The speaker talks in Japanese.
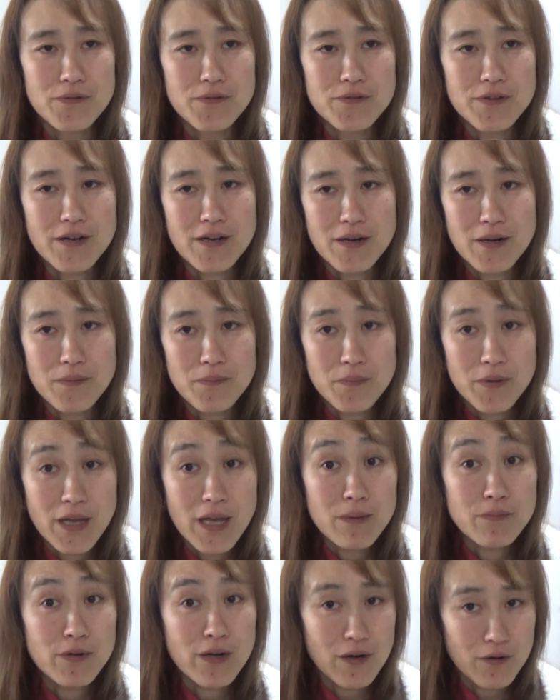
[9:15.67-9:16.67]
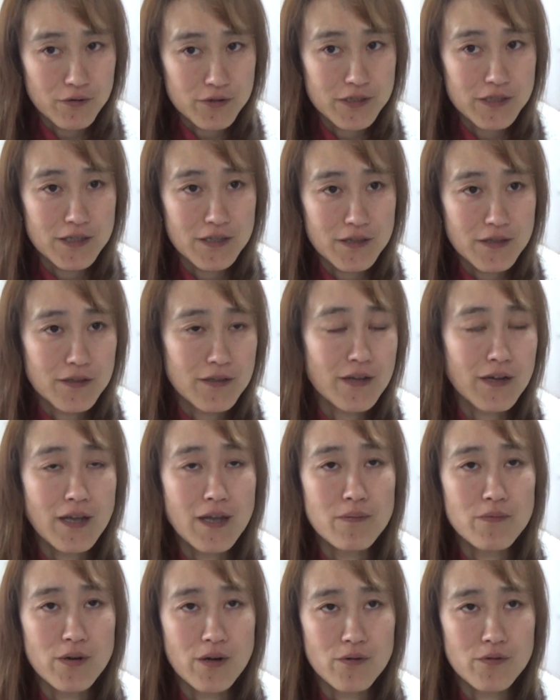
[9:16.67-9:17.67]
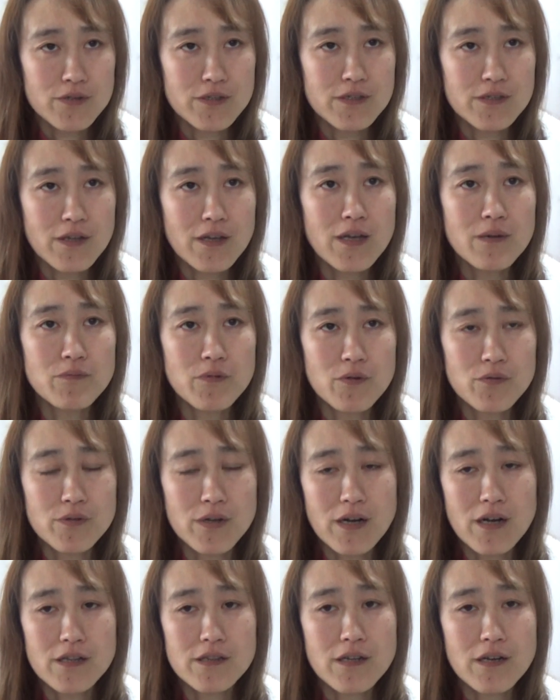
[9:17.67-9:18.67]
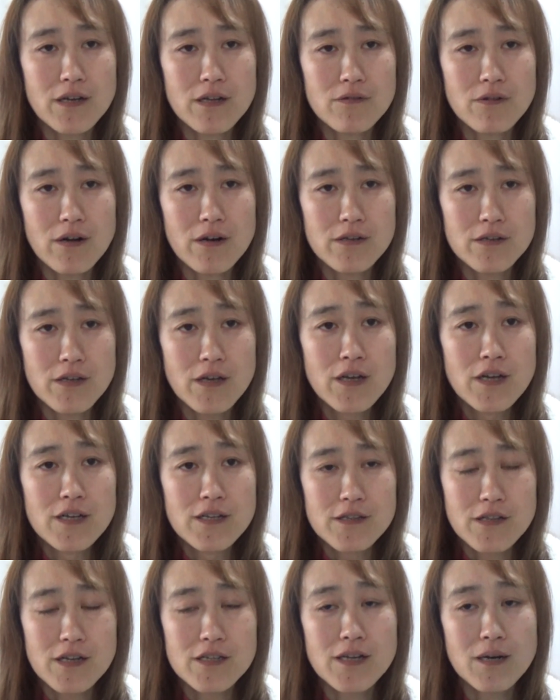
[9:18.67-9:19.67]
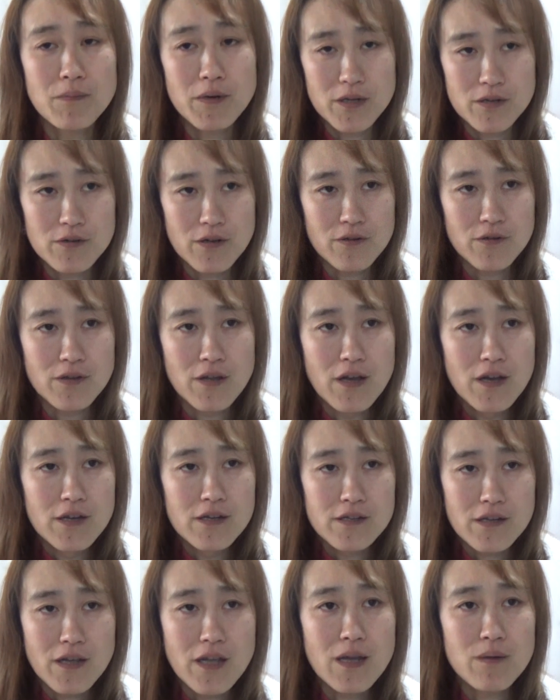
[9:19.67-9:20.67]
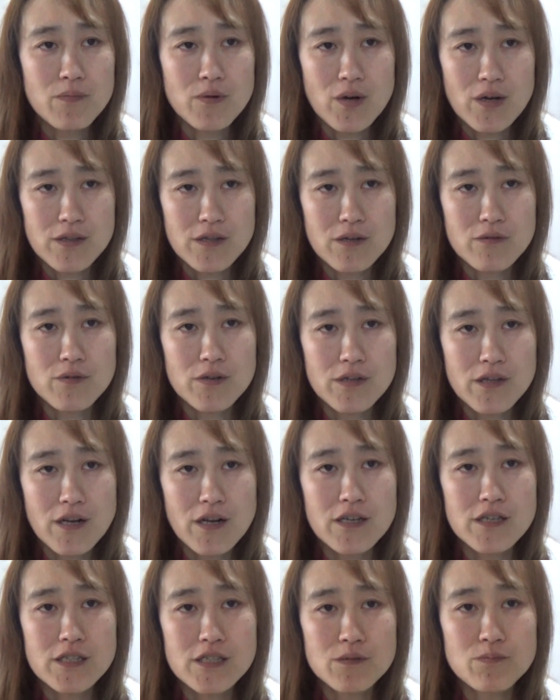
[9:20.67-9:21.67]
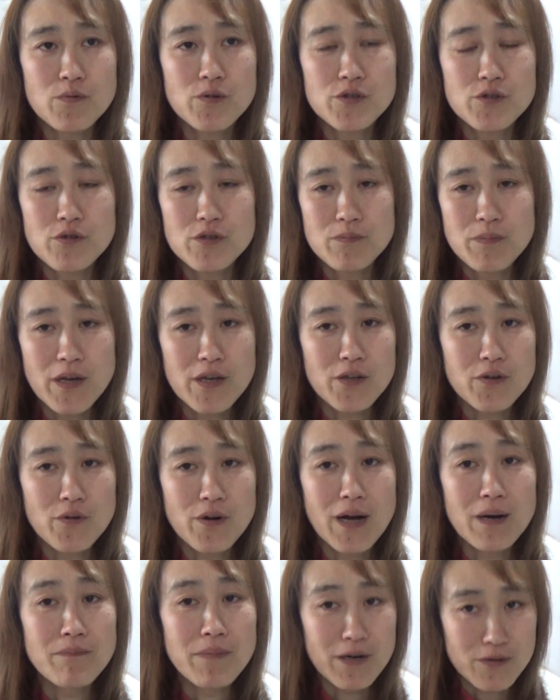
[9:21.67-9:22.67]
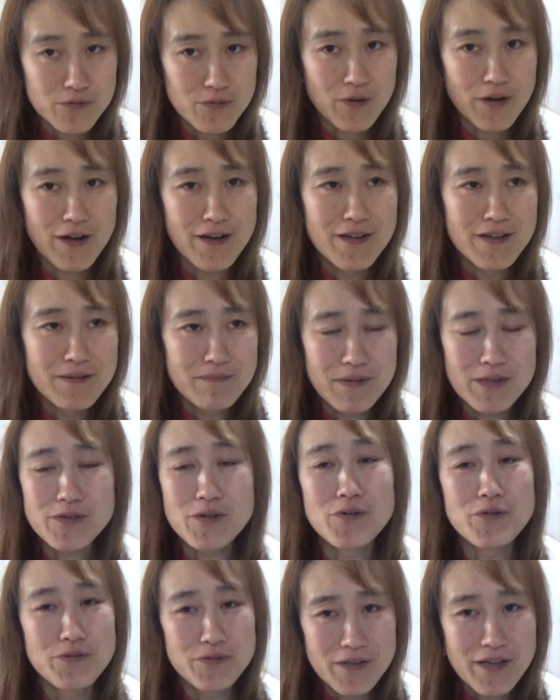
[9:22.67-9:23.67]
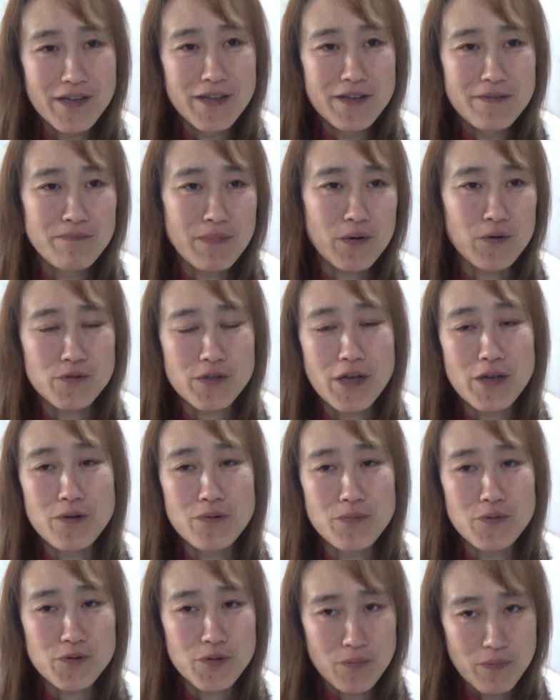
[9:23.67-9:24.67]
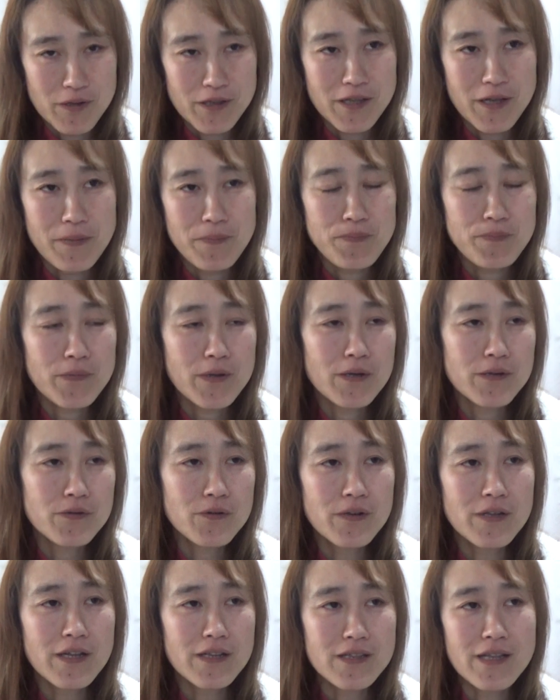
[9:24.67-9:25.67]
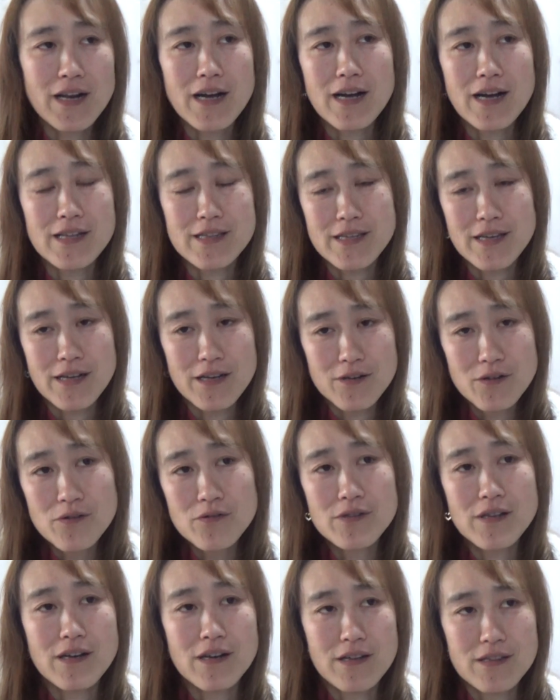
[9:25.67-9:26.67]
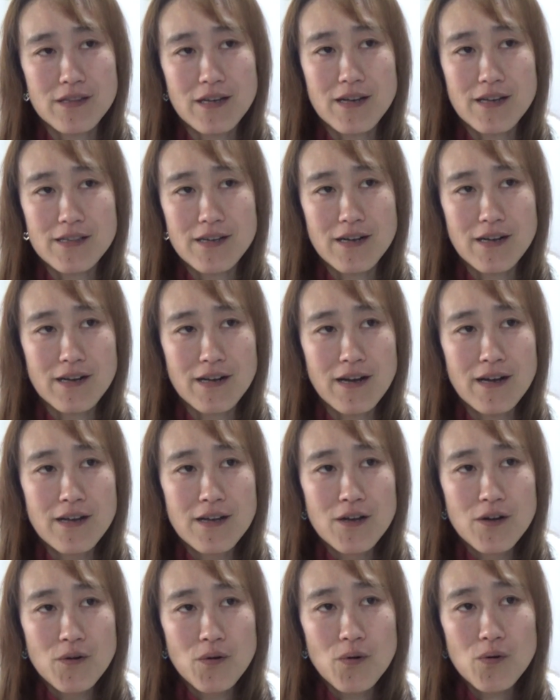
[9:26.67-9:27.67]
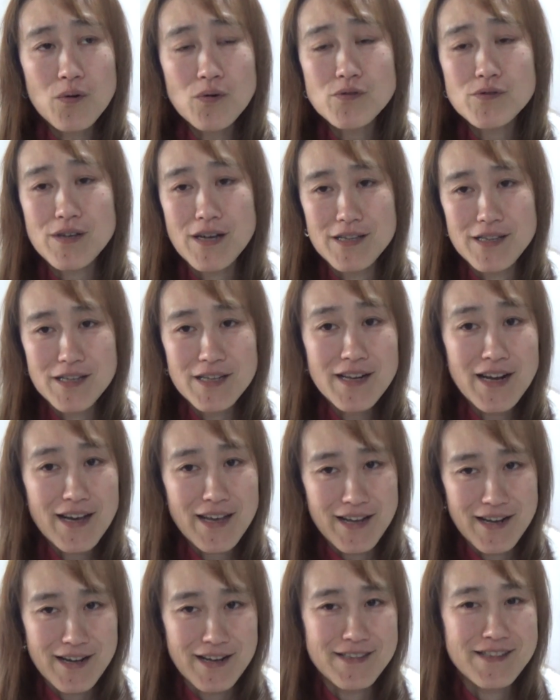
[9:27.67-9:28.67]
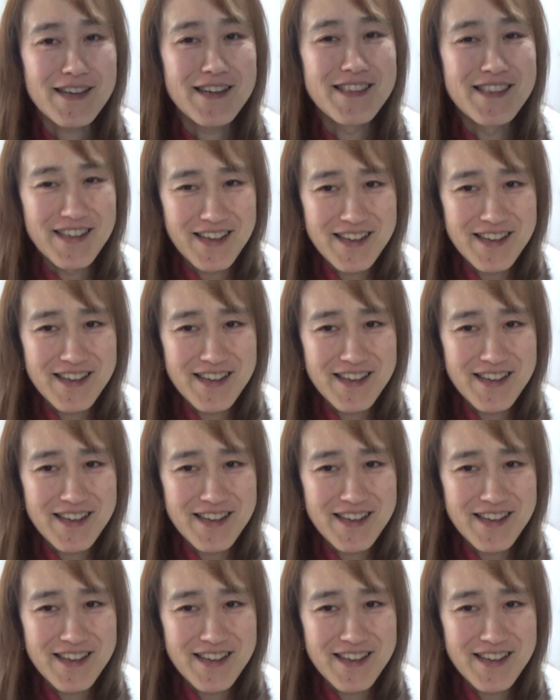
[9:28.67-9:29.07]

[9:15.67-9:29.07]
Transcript: だからゲームが欲しい。で、ゲームが欲しい。で、ゲームをほんなら買ってあげる代わりに何がメリットなのゲーム買ってくれたらいつも以上に勉強頑張るとか、まあそういうね、まあ、答えを求めて。で、それやったら買ってあげるよって買ってあげたから、お小遣いっていらへんかったん